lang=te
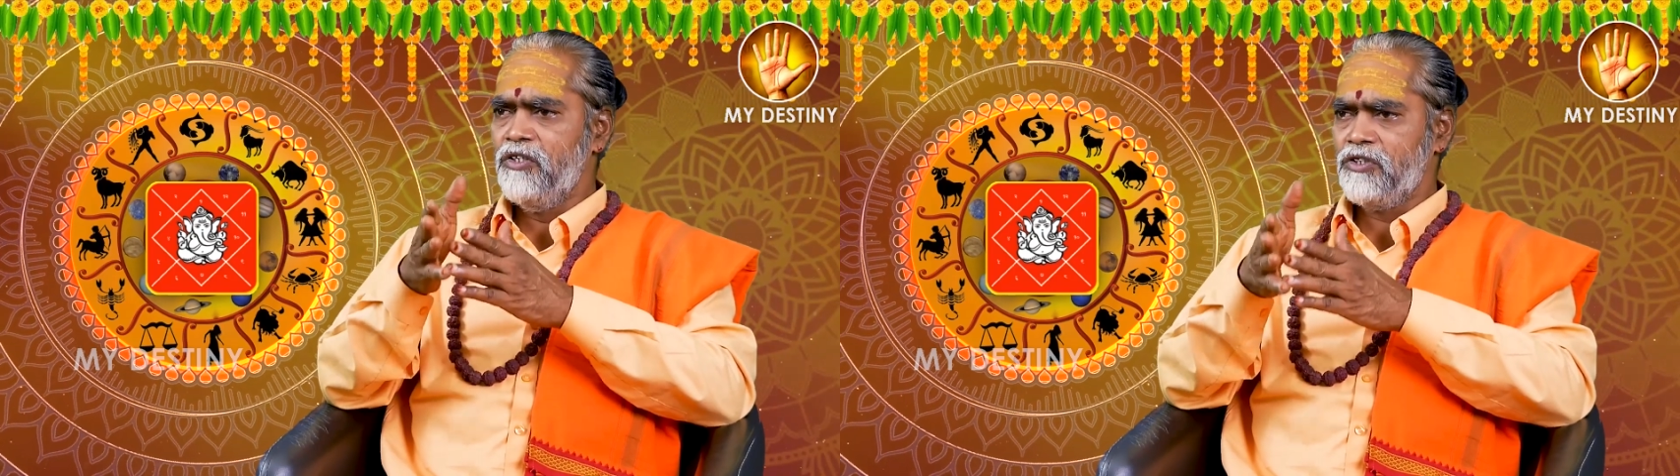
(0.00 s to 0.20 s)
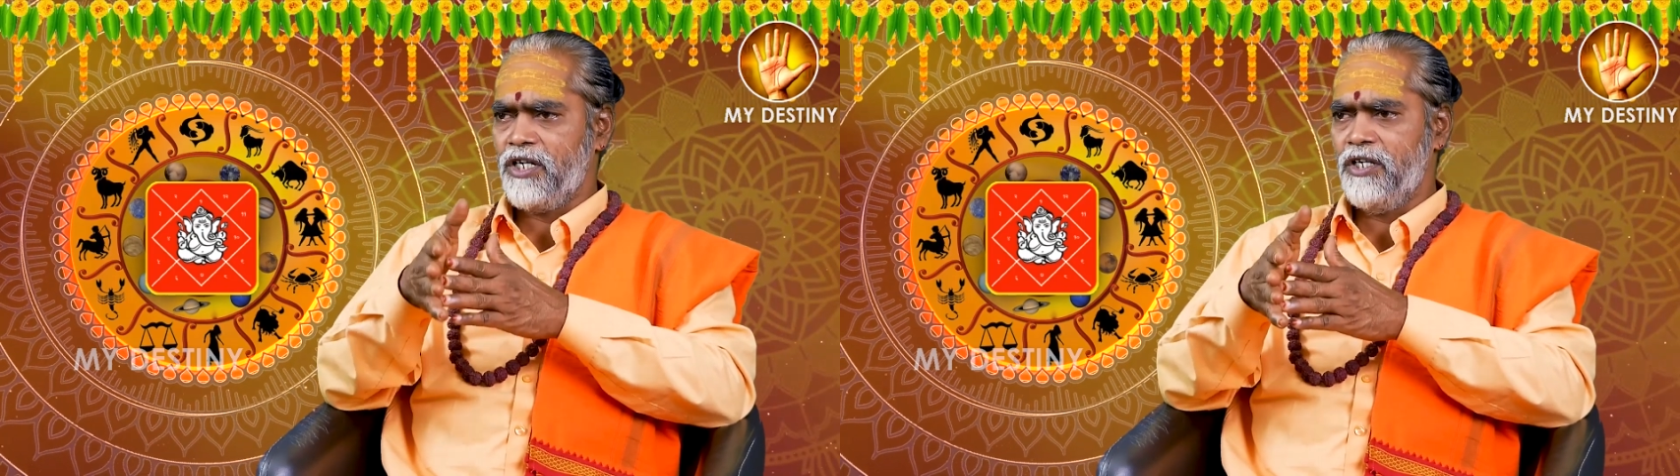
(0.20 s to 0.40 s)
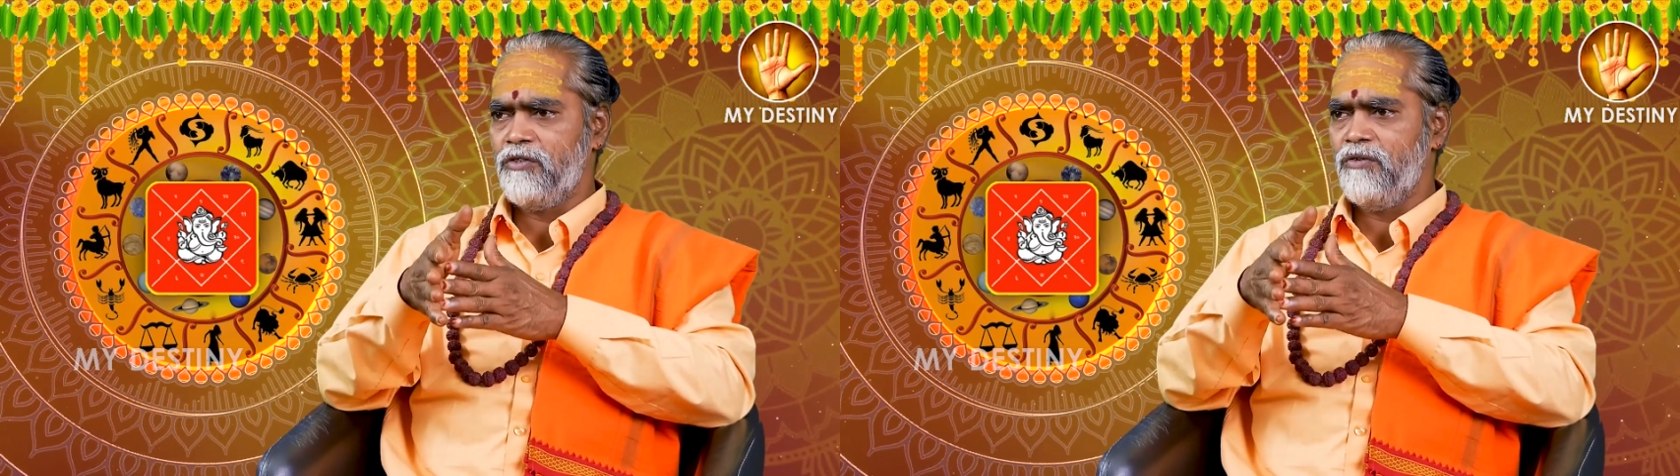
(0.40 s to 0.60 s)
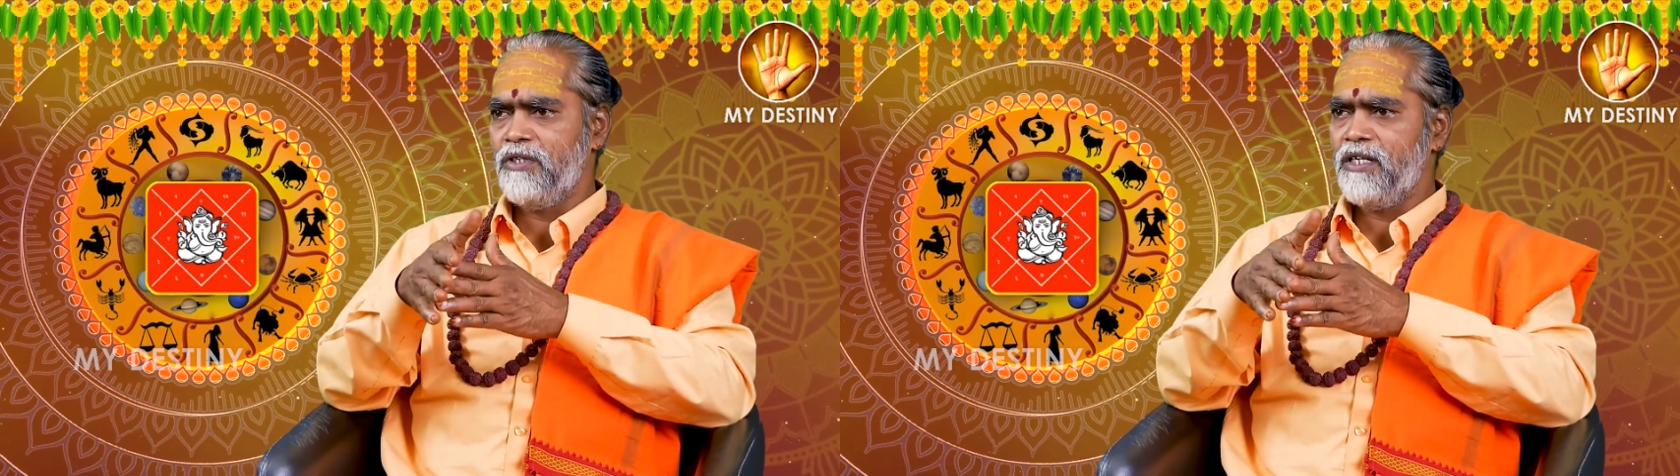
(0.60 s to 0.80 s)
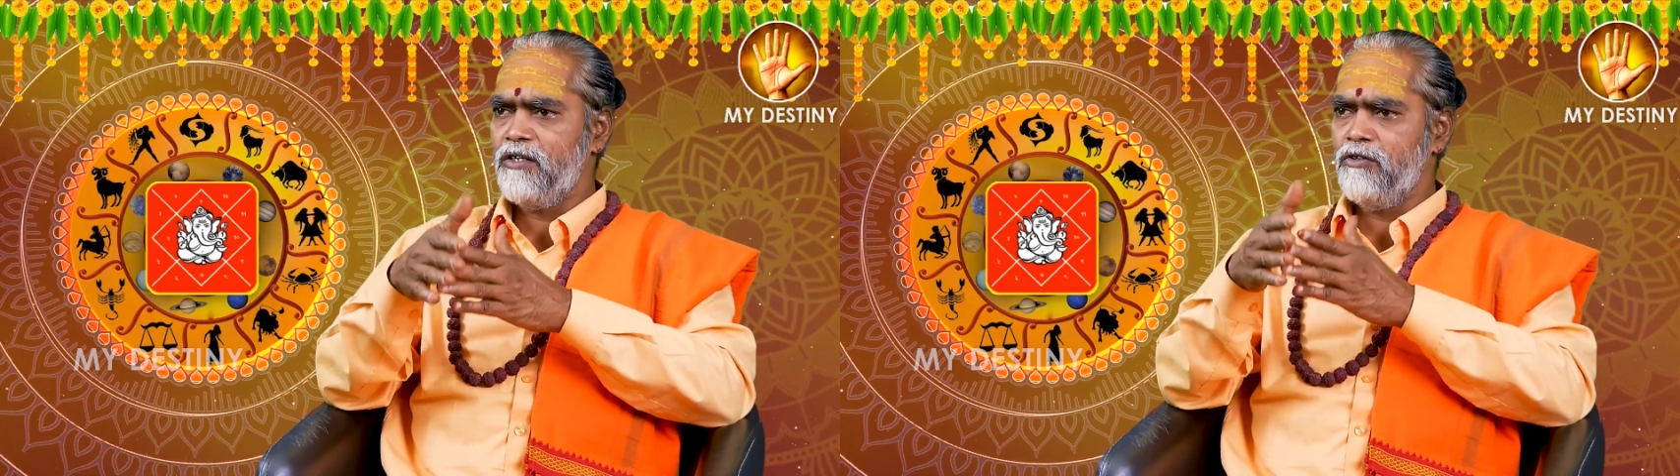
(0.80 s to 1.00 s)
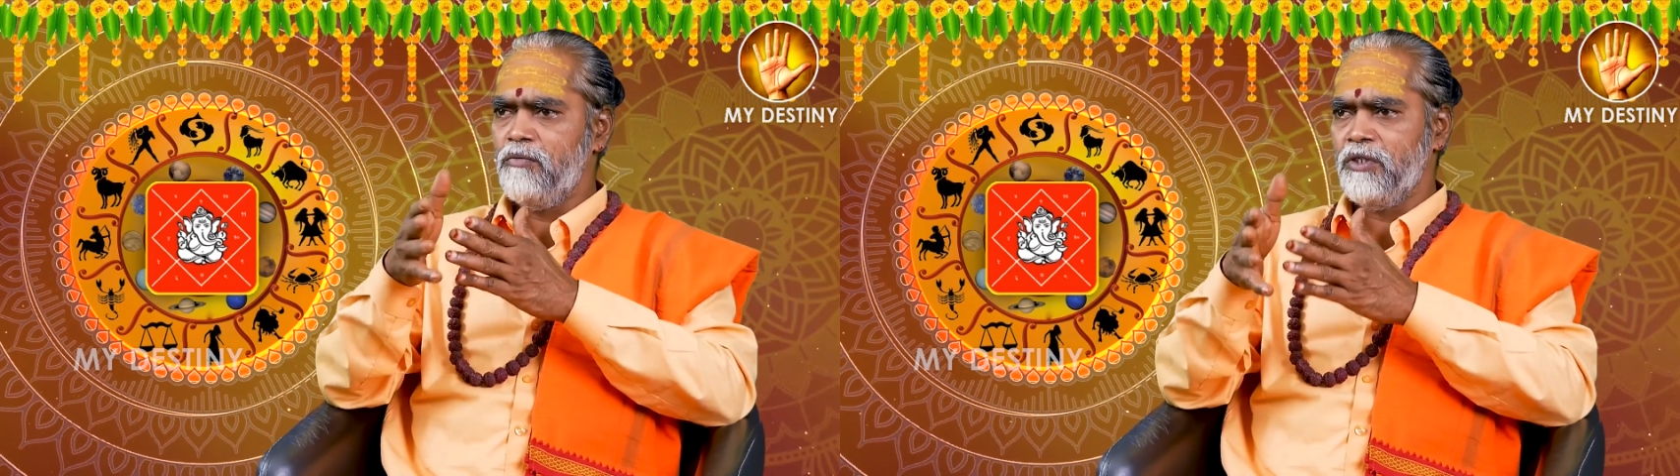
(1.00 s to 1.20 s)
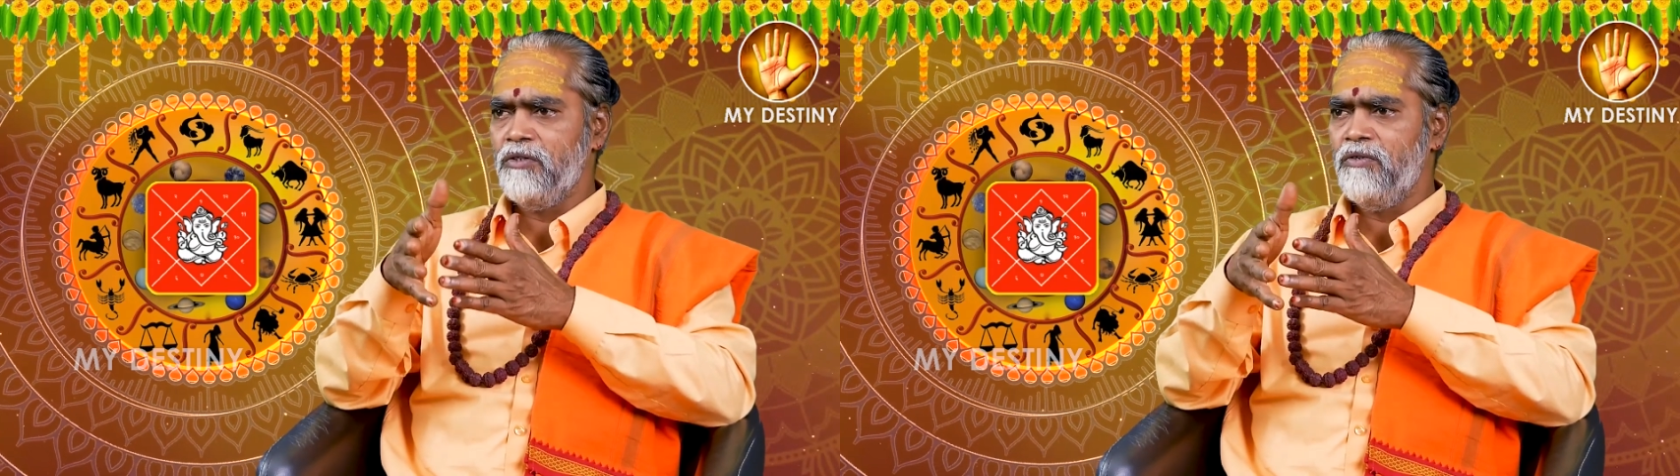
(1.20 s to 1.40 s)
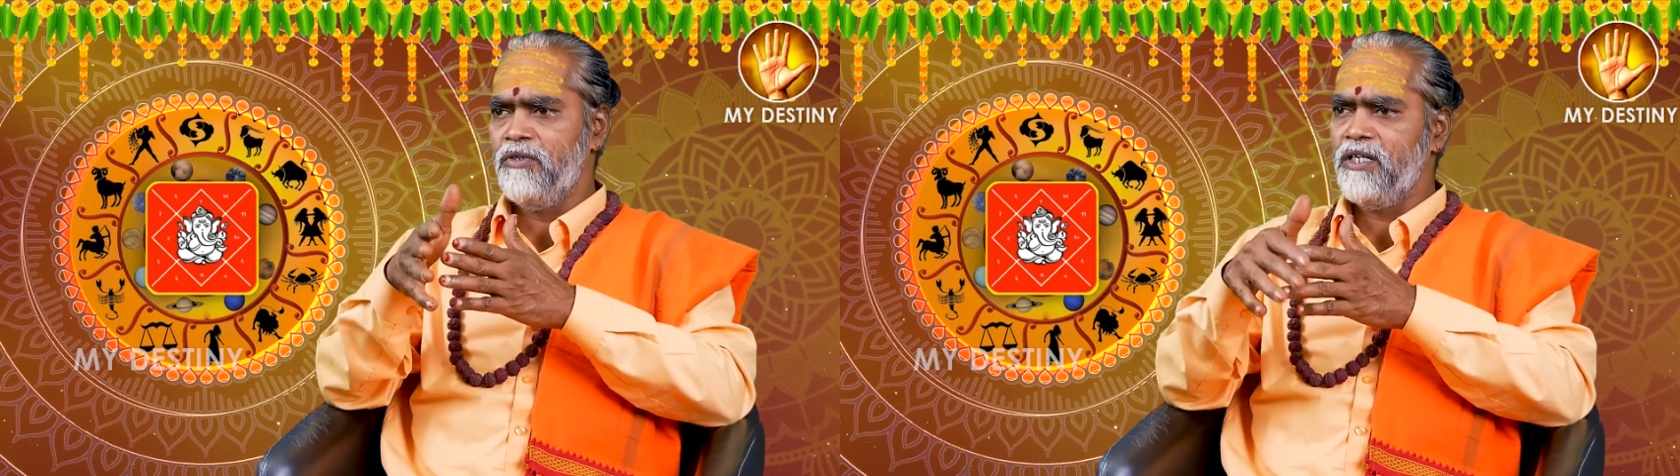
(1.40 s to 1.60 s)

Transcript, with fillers: స్నేహితులు ఉంటారు బంధువులు